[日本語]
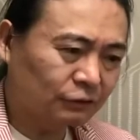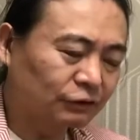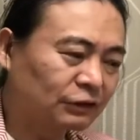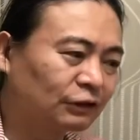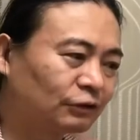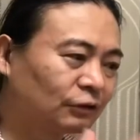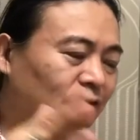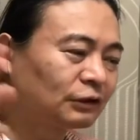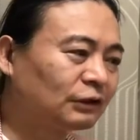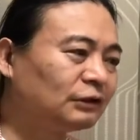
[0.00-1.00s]
そしてそれ
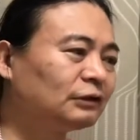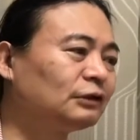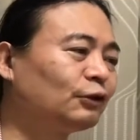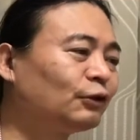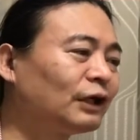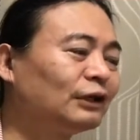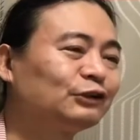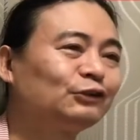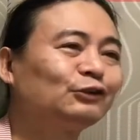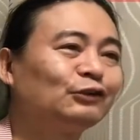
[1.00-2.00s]
を表現
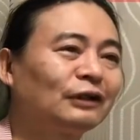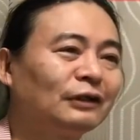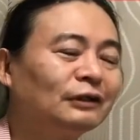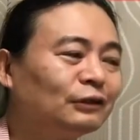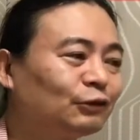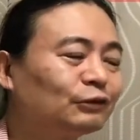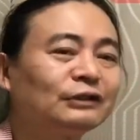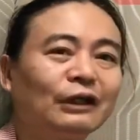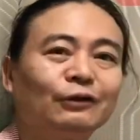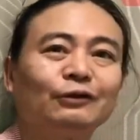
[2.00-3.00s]
するっていうのは存
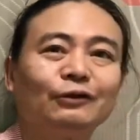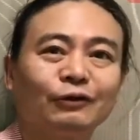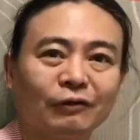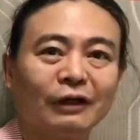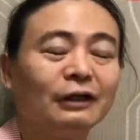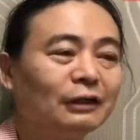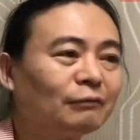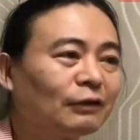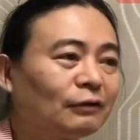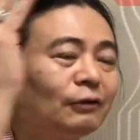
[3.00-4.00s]
在論っていうのは
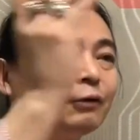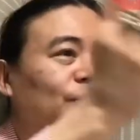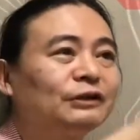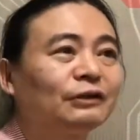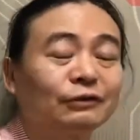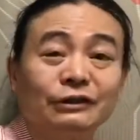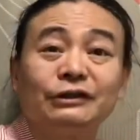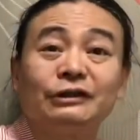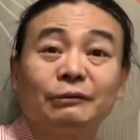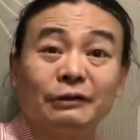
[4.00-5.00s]
今の
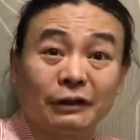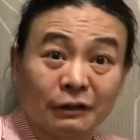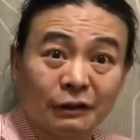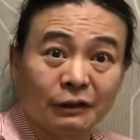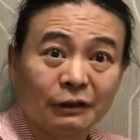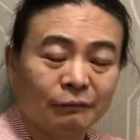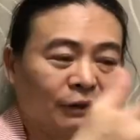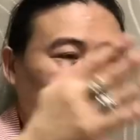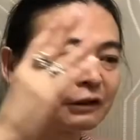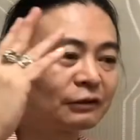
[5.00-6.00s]
オブジェクトシステムであり
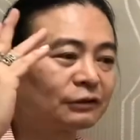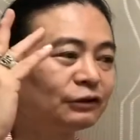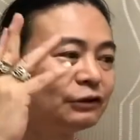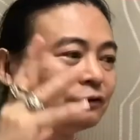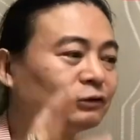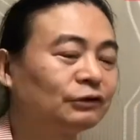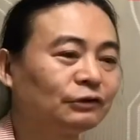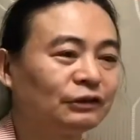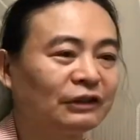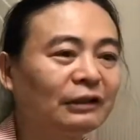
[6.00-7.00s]
皆さんが使う人工知
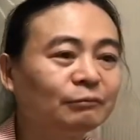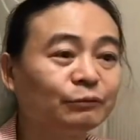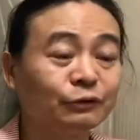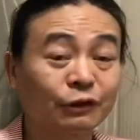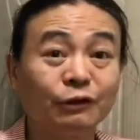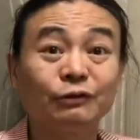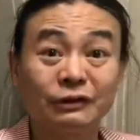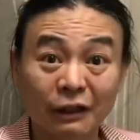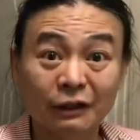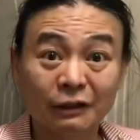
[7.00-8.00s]
能の全部の基本
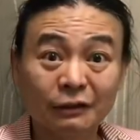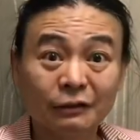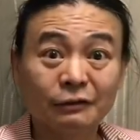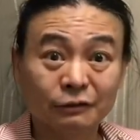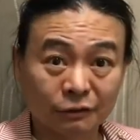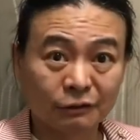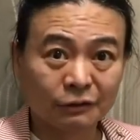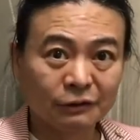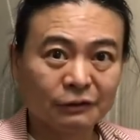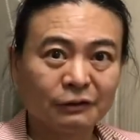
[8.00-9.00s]
じゃでしょ。
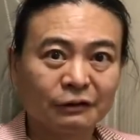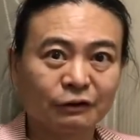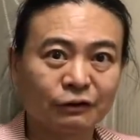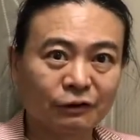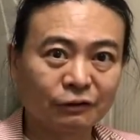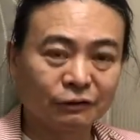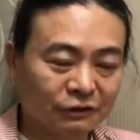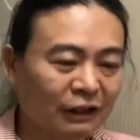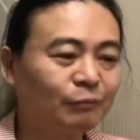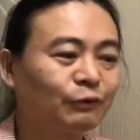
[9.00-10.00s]
でそれの
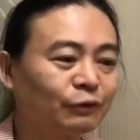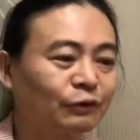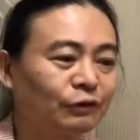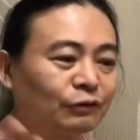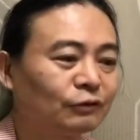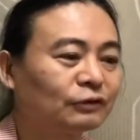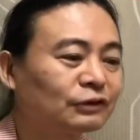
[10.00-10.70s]
全部の基本